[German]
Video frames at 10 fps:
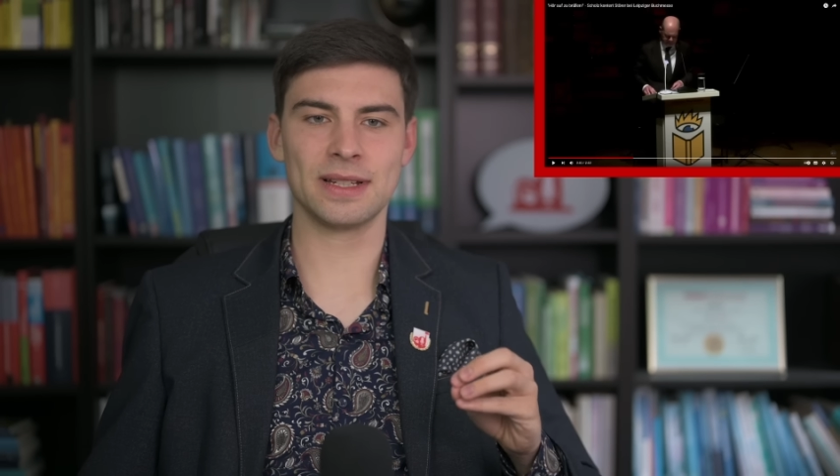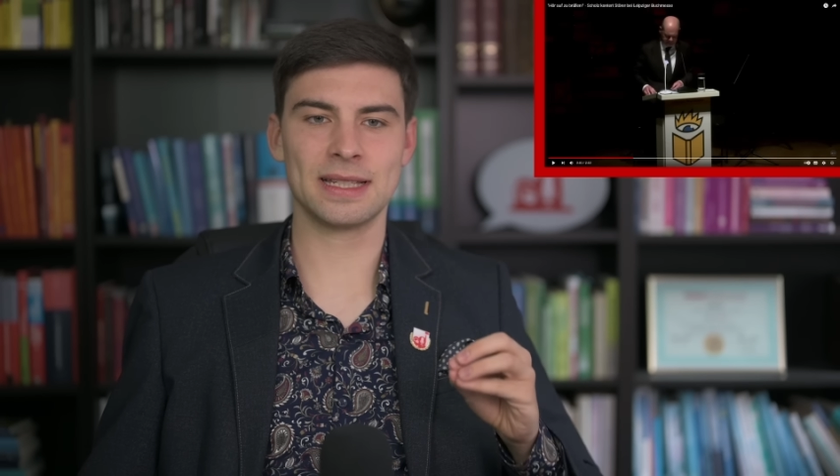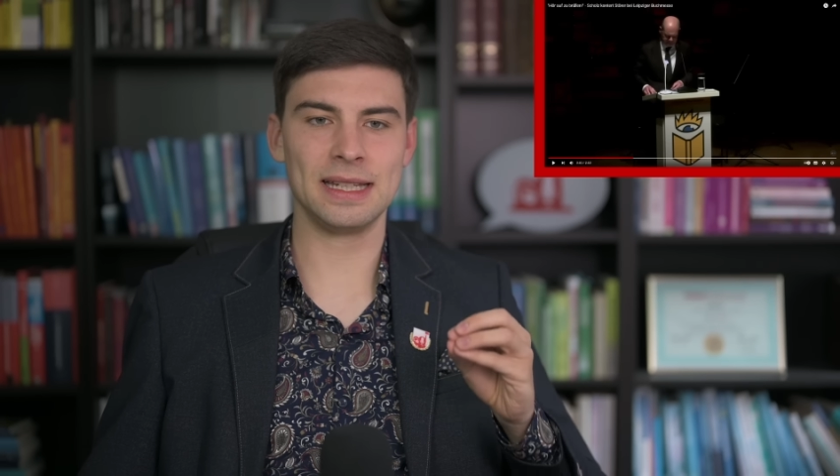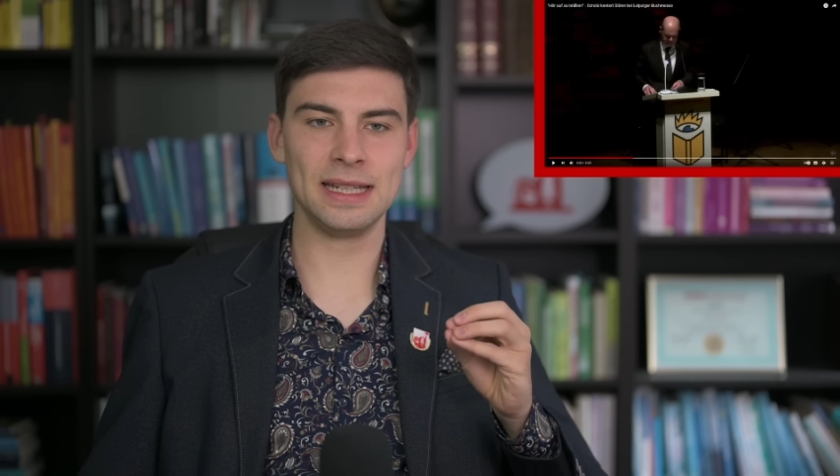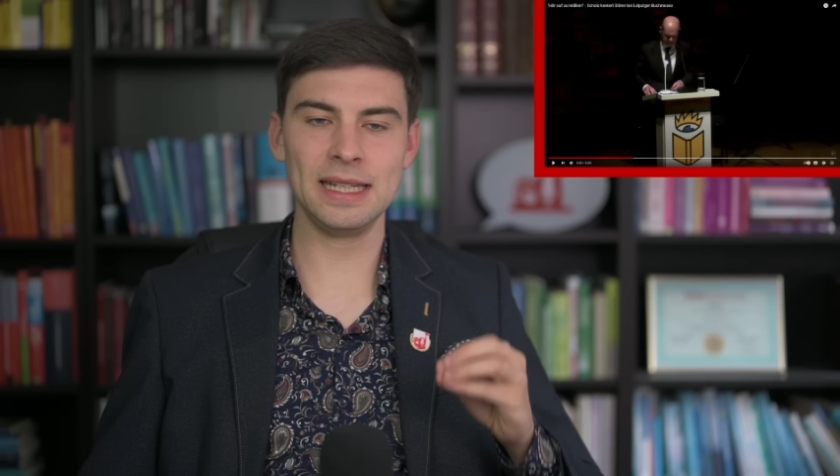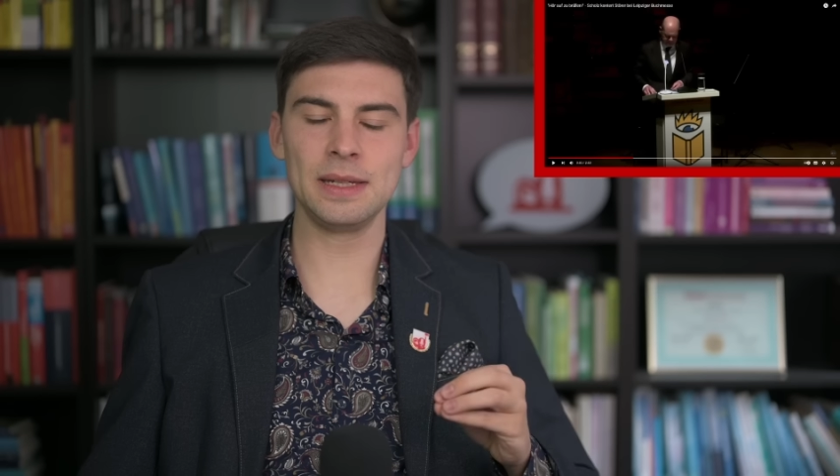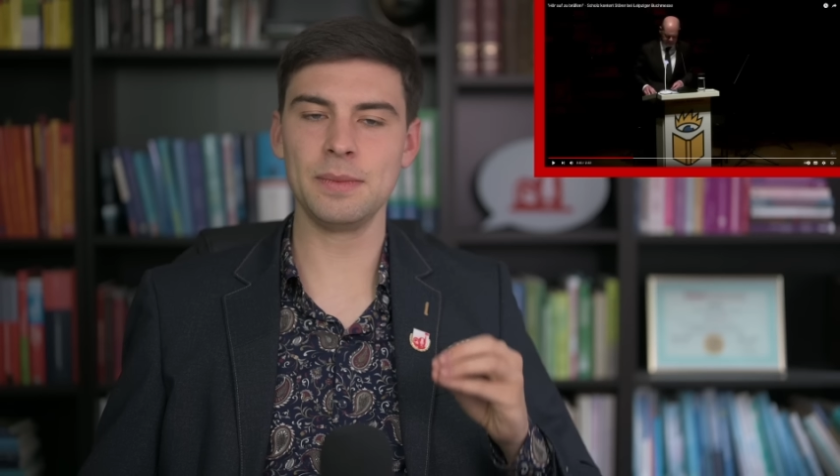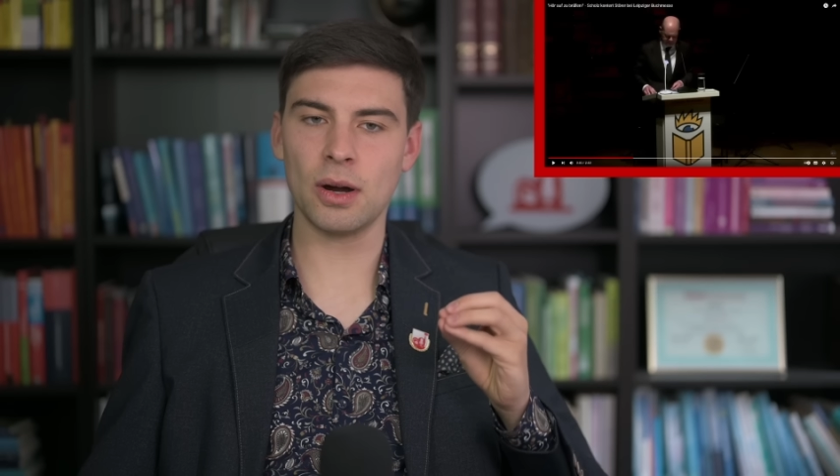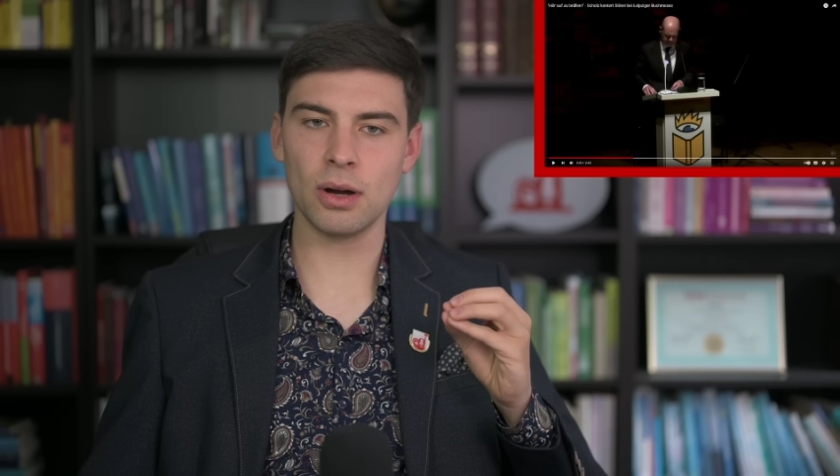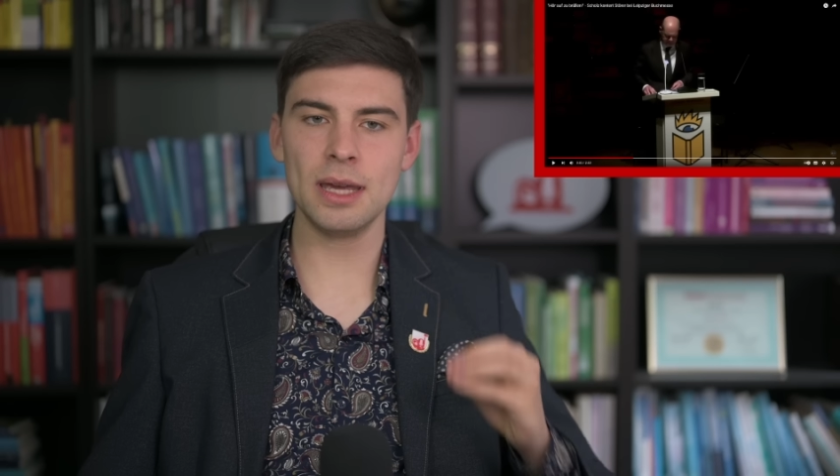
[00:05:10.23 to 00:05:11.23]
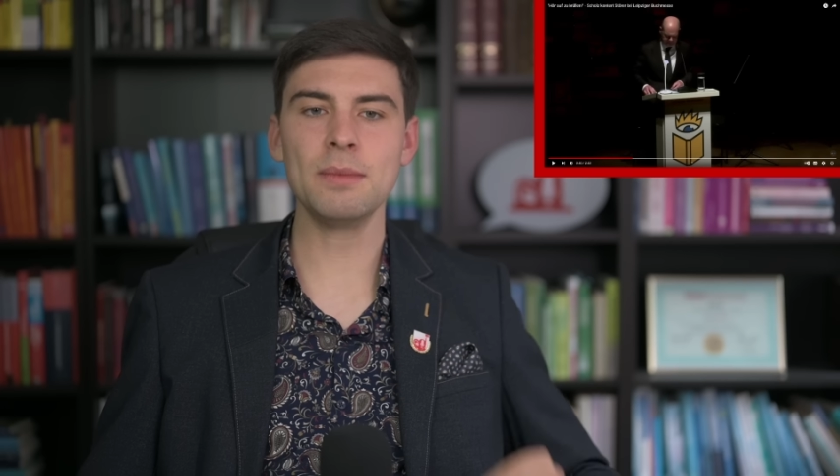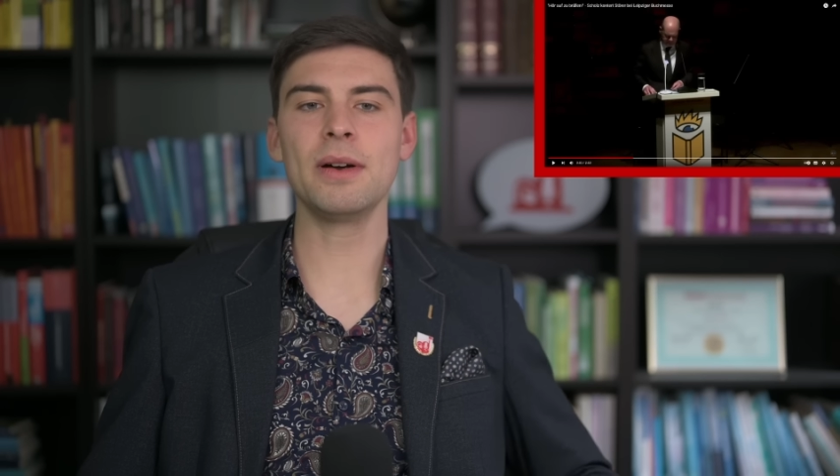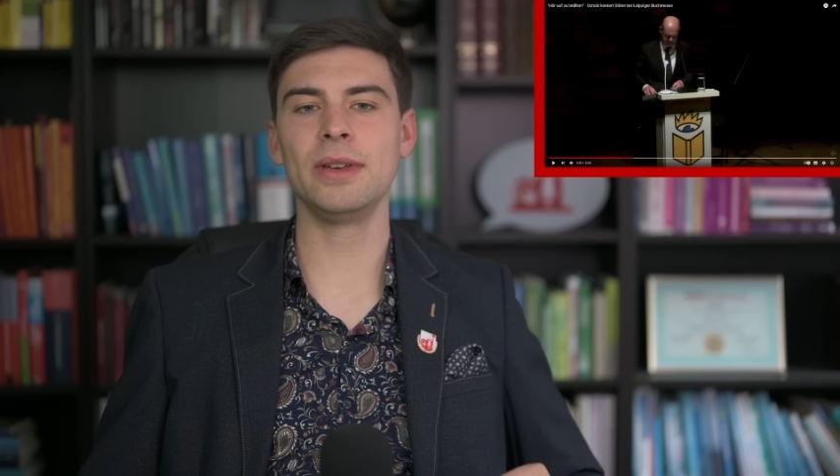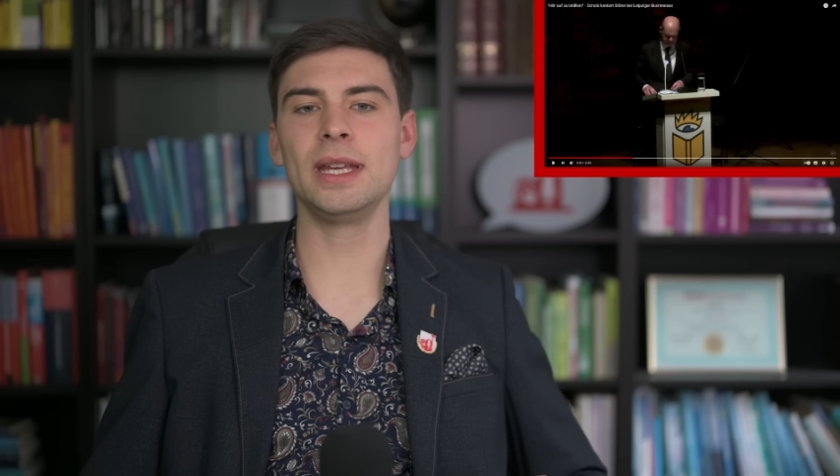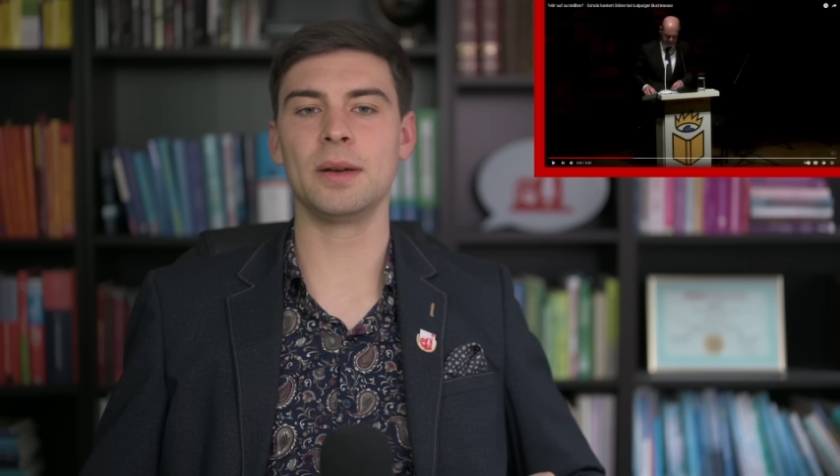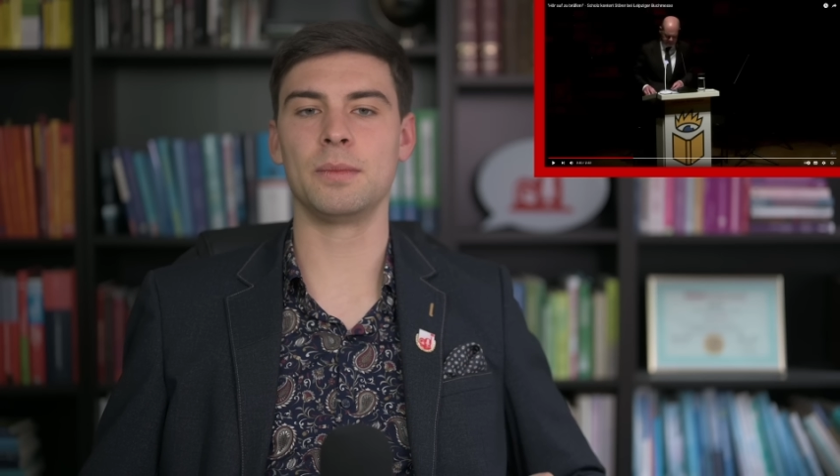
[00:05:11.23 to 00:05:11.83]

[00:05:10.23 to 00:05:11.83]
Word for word: was ich mir auch immer wieder